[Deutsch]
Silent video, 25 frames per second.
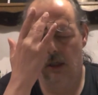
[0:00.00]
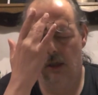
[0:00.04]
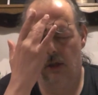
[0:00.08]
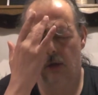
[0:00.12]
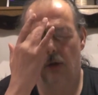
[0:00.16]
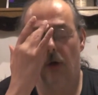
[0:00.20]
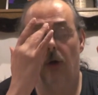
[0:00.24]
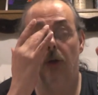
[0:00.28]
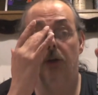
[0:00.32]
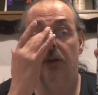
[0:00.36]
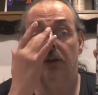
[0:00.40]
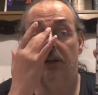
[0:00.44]

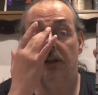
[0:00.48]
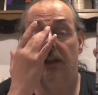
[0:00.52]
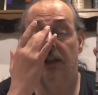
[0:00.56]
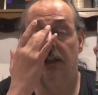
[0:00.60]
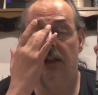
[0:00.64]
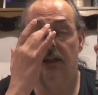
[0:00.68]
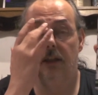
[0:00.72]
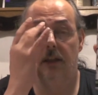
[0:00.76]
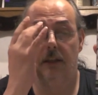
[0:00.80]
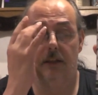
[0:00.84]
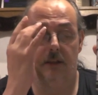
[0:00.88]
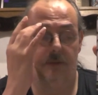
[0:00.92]
und
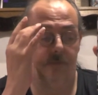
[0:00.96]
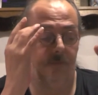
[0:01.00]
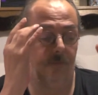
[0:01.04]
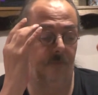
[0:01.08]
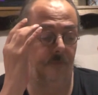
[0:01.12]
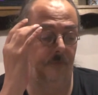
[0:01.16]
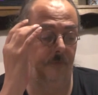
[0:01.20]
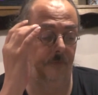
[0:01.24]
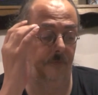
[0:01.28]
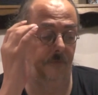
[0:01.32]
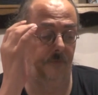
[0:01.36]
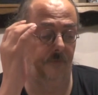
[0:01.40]
äh,
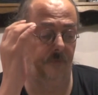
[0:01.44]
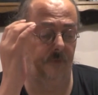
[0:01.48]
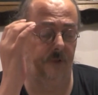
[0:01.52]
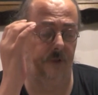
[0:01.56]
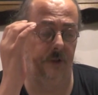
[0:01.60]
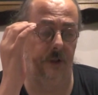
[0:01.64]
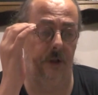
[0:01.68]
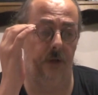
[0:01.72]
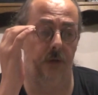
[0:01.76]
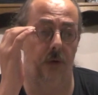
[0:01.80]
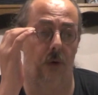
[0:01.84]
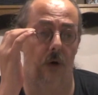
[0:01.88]

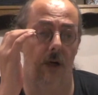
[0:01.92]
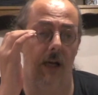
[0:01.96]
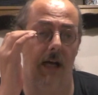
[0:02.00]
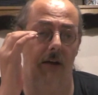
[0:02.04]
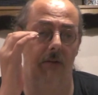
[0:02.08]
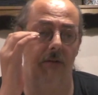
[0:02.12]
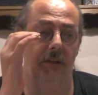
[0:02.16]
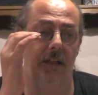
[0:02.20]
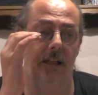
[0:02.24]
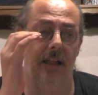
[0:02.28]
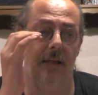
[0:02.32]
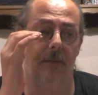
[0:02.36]
die Cola
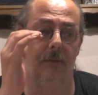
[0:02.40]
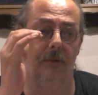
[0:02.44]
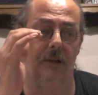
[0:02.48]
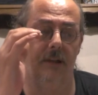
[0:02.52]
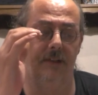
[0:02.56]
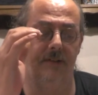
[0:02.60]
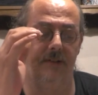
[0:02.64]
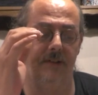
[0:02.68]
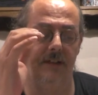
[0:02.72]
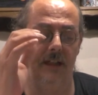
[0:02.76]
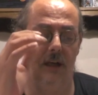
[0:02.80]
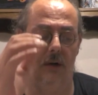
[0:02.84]
und die Limo, die
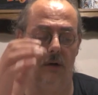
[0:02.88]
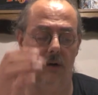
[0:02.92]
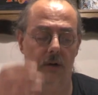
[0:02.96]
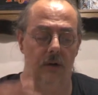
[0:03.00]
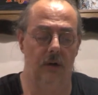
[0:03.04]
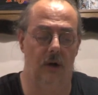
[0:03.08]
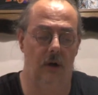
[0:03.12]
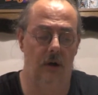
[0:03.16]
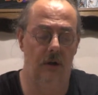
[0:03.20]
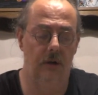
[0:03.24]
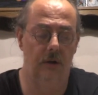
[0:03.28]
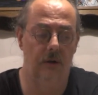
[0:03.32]
sind ja auch in
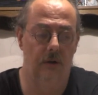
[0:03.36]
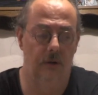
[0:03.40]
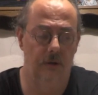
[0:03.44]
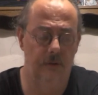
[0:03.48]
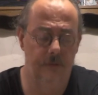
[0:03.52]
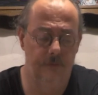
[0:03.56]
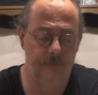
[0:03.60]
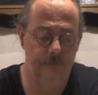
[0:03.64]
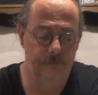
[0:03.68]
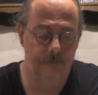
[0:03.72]
Ordnung.